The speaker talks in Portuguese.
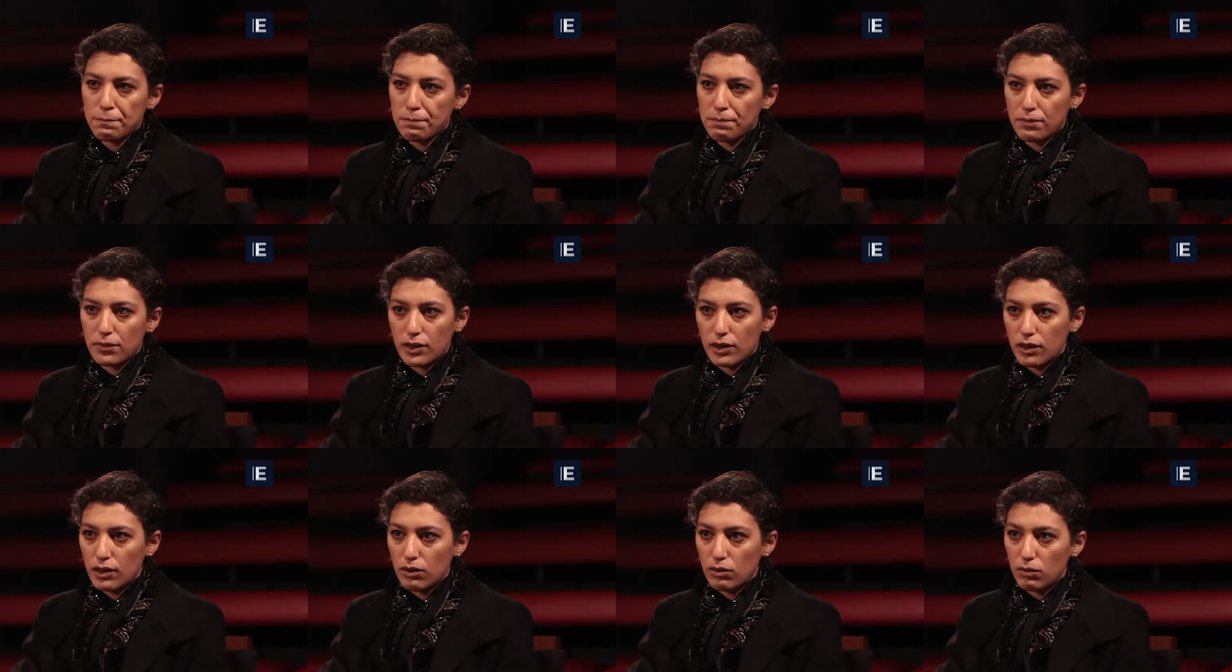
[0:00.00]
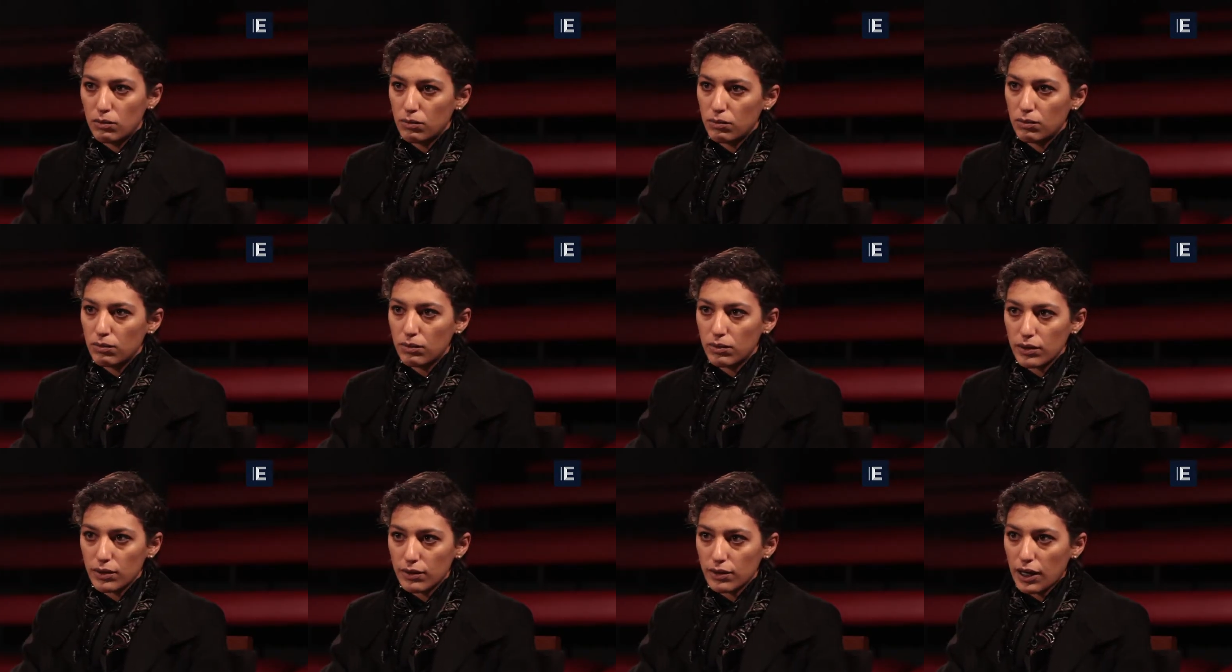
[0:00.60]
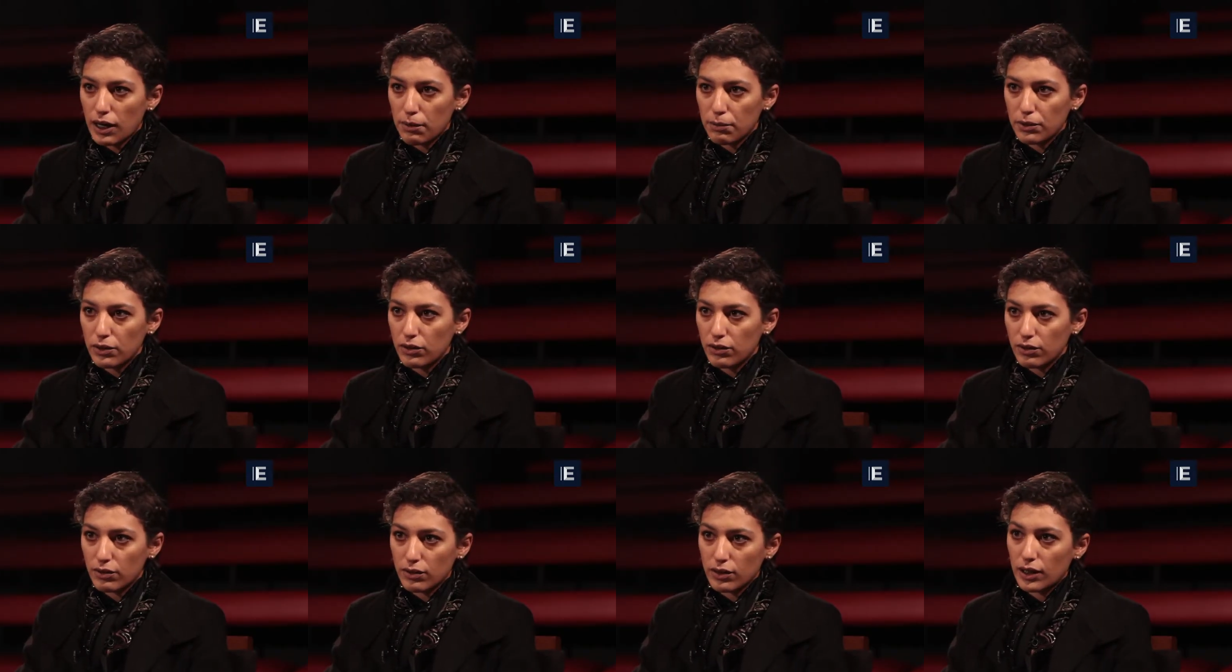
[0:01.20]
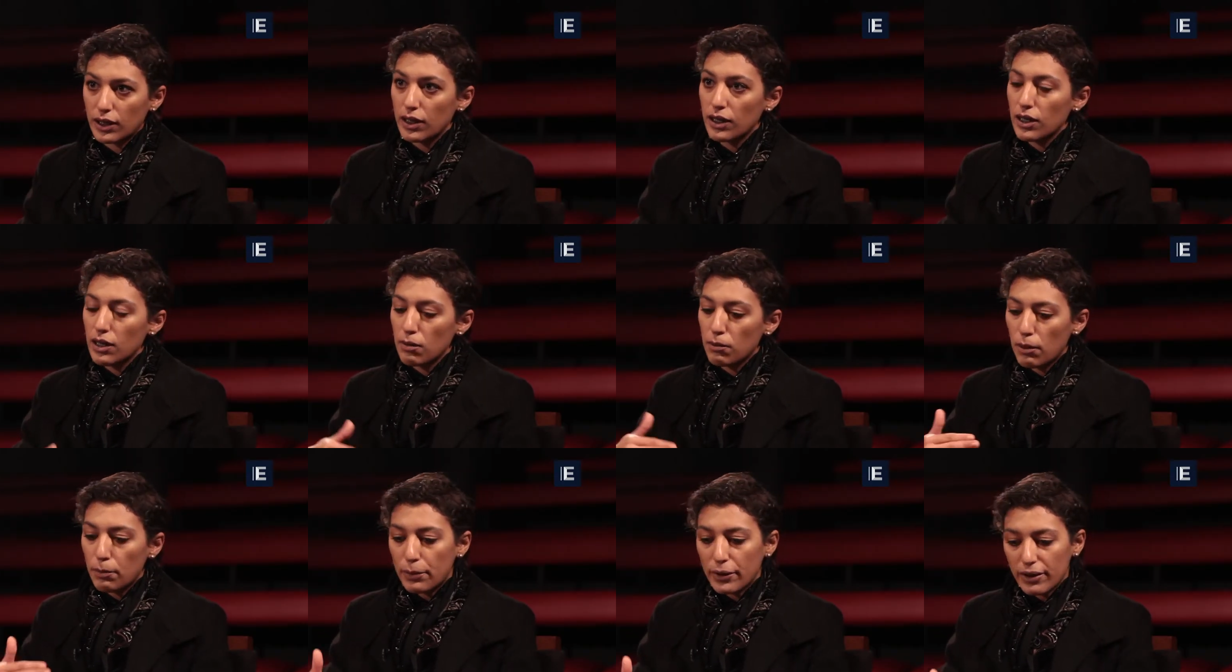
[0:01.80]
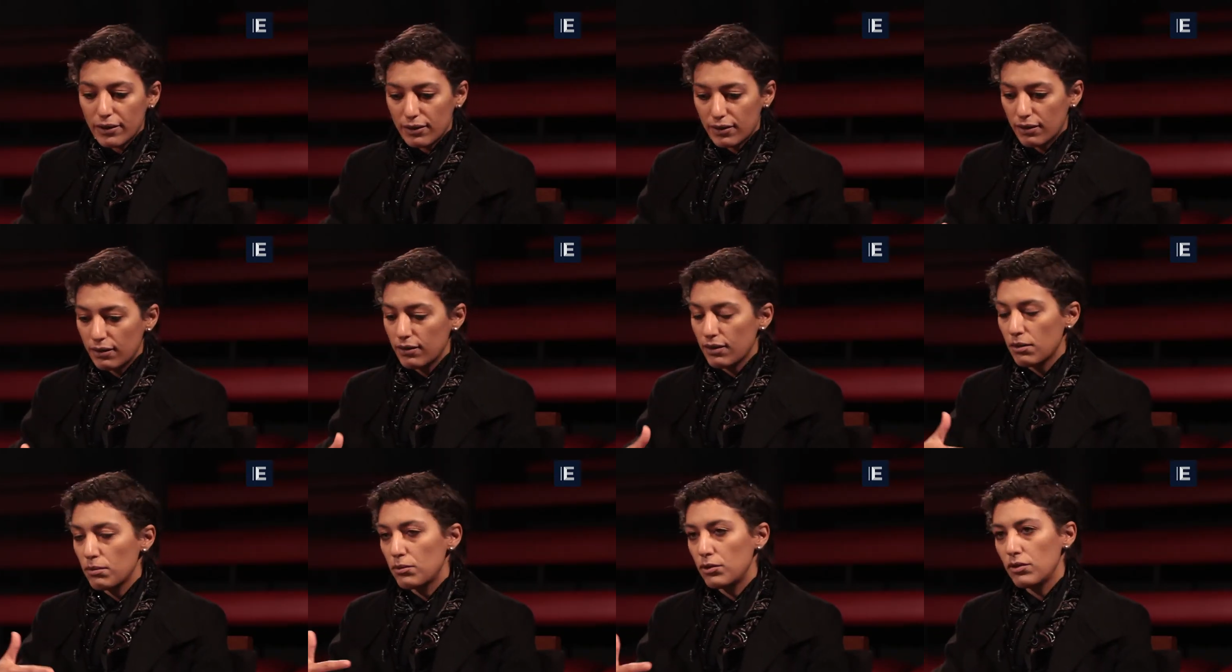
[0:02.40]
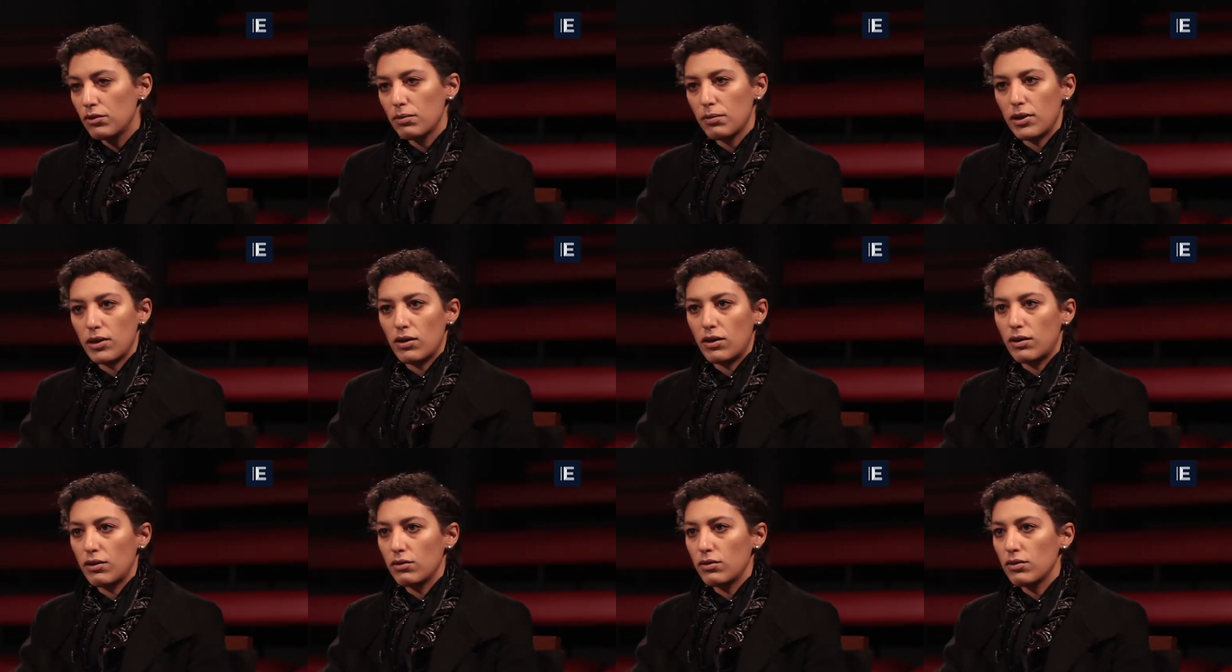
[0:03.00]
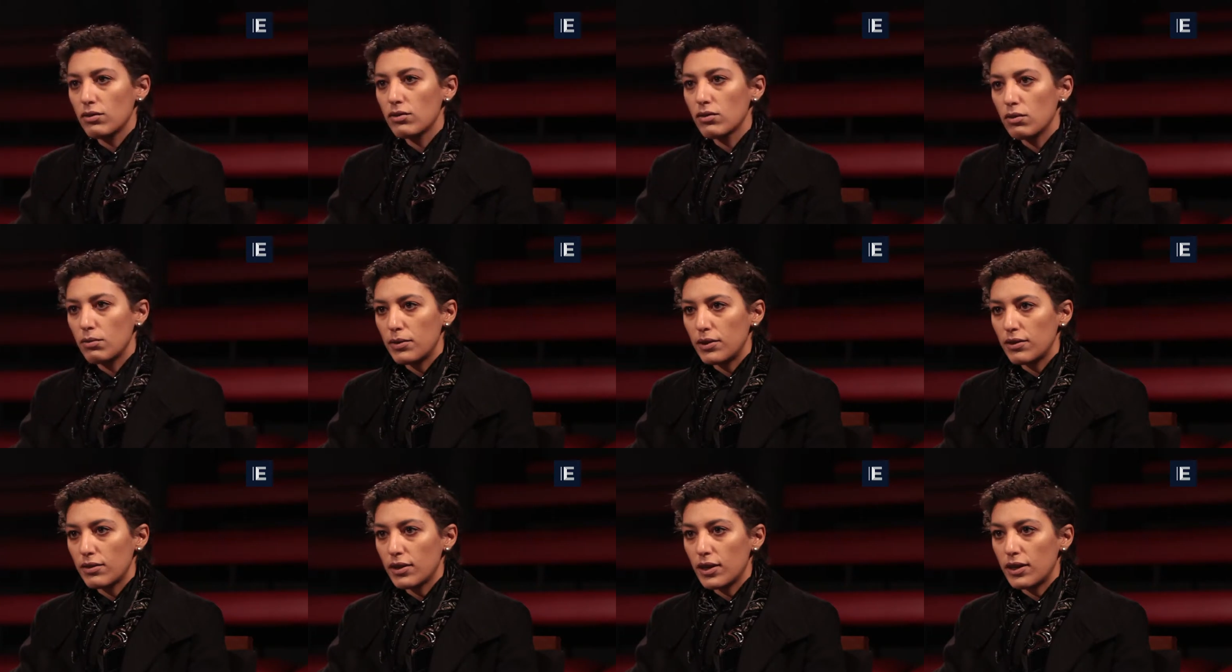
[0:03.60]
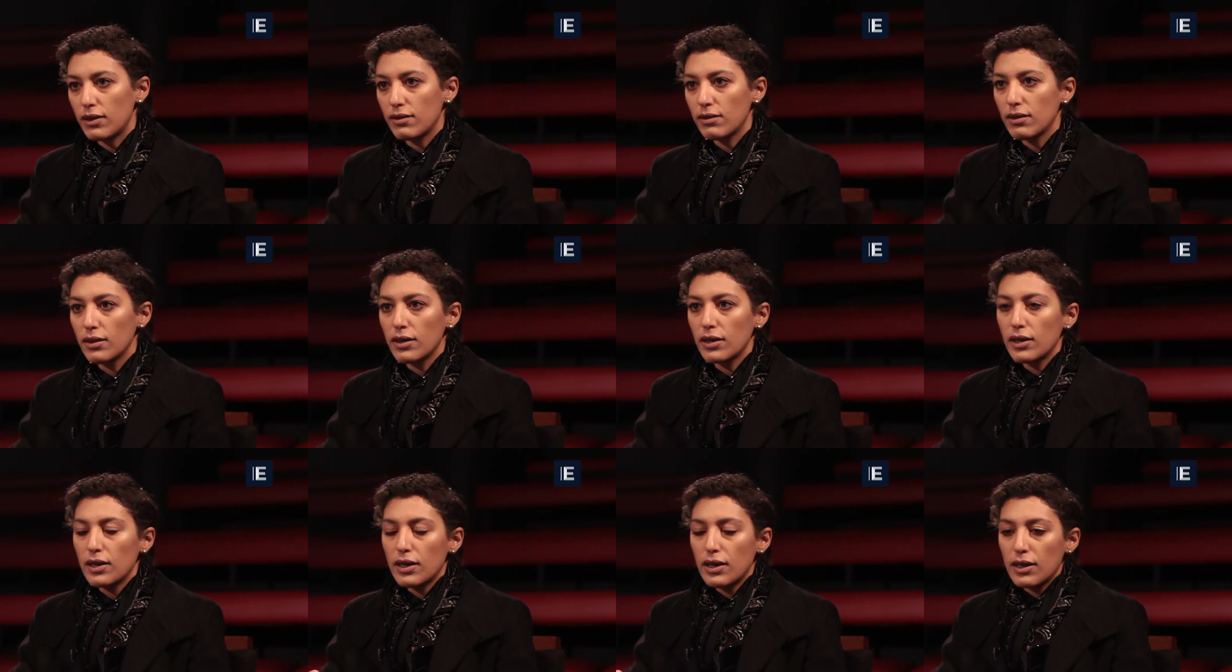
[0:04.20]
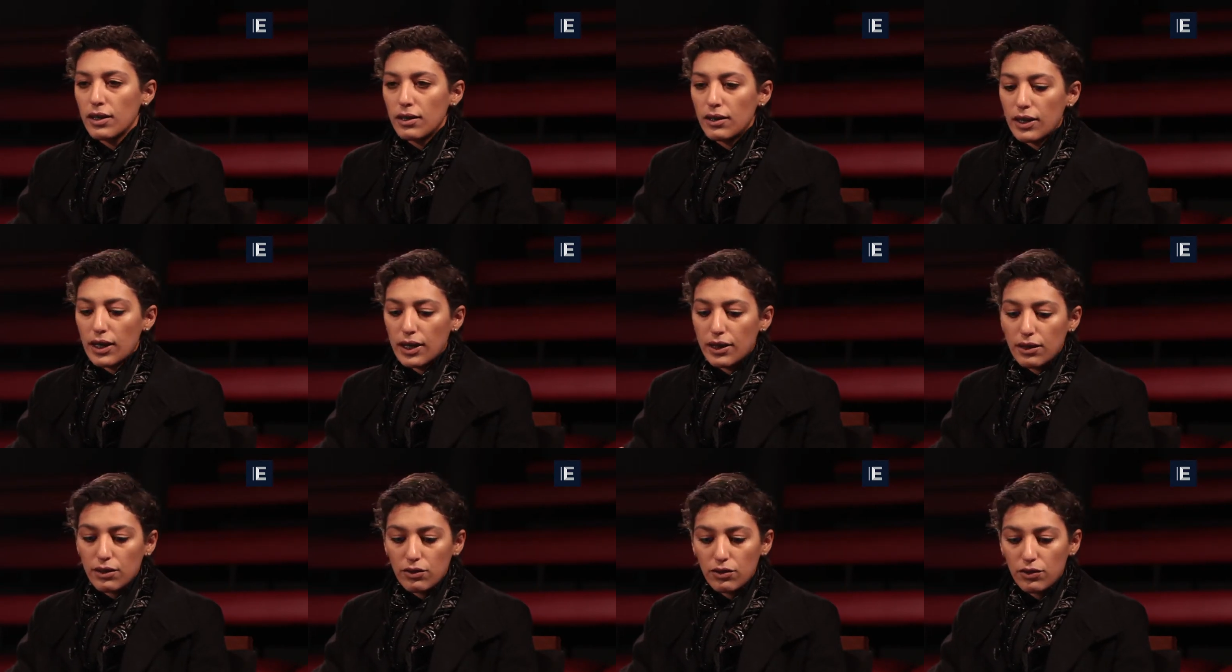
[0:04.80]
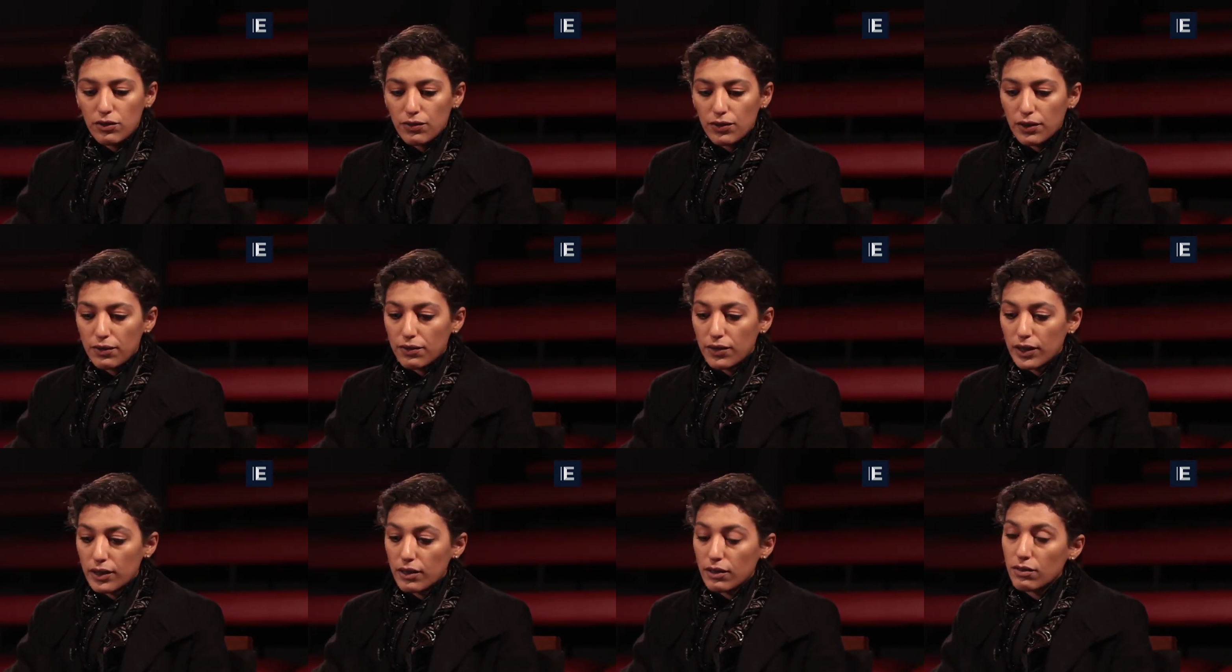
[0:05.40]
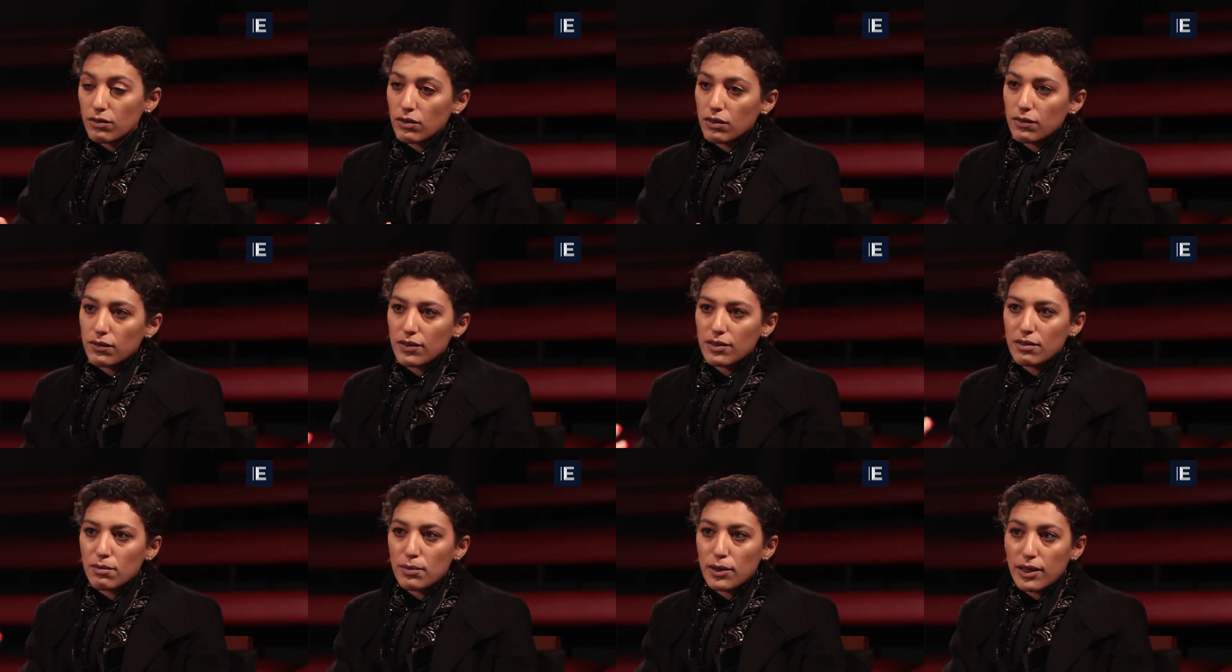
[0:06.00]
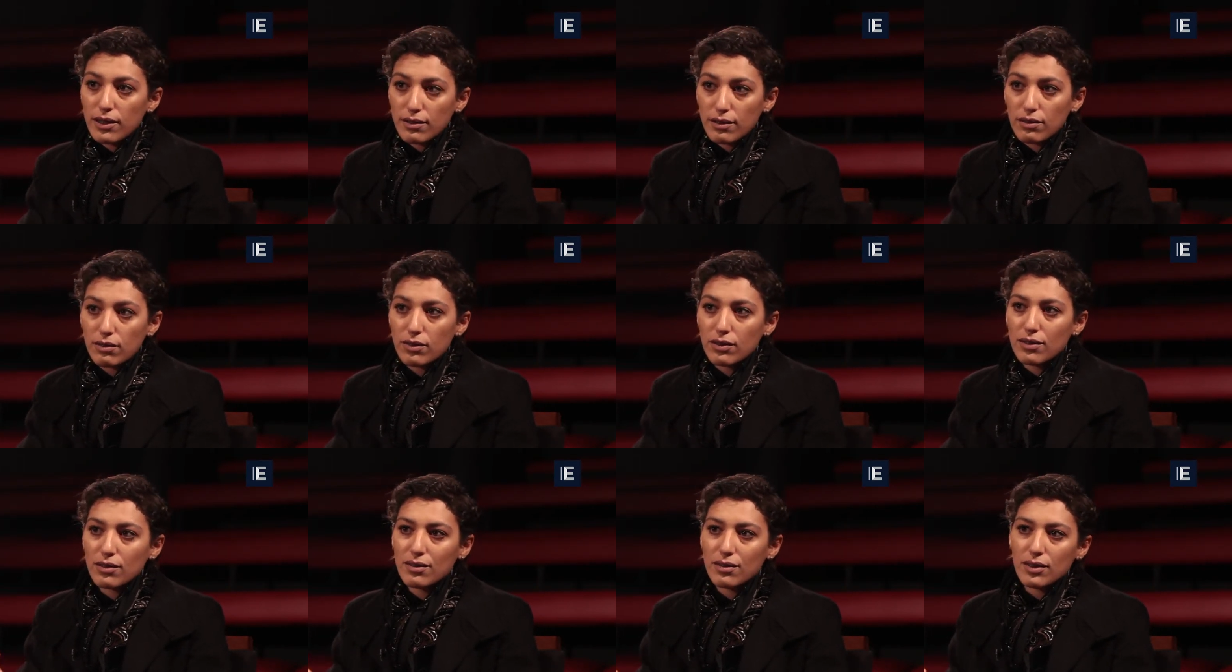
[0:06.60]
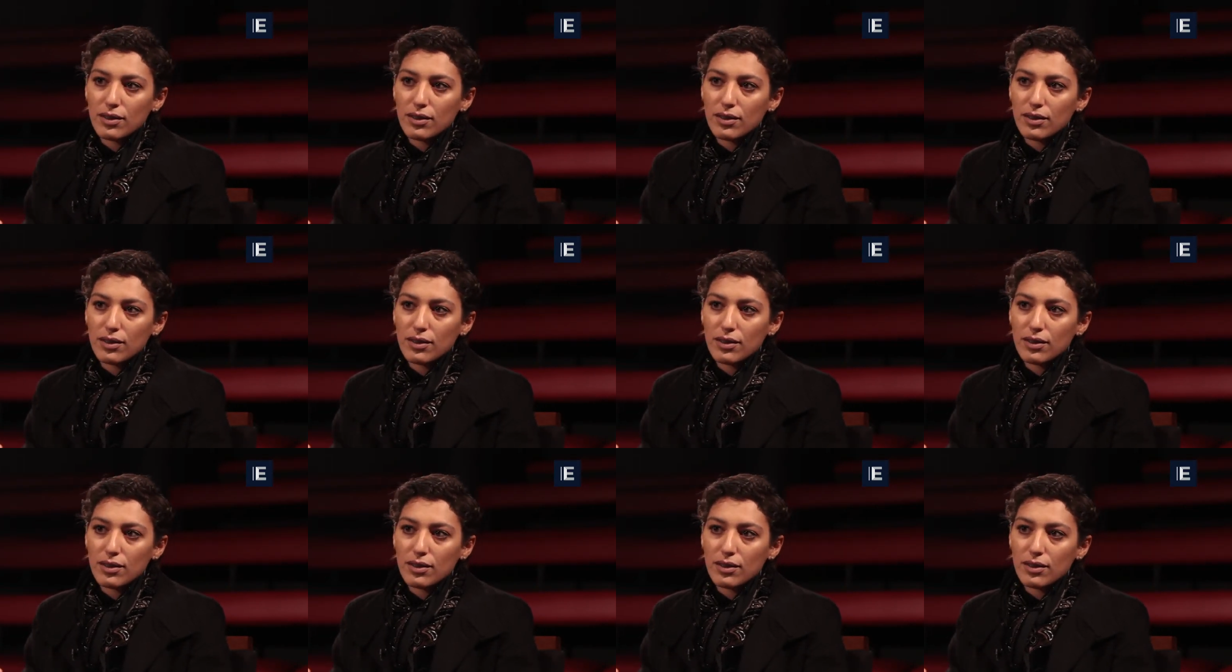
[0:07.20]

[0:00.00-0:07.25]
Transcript: Uhum. Não escapa disso, né? Uma presença muito maior dos homens gays. E aí a gente vai ver que isso invisibiliza as outras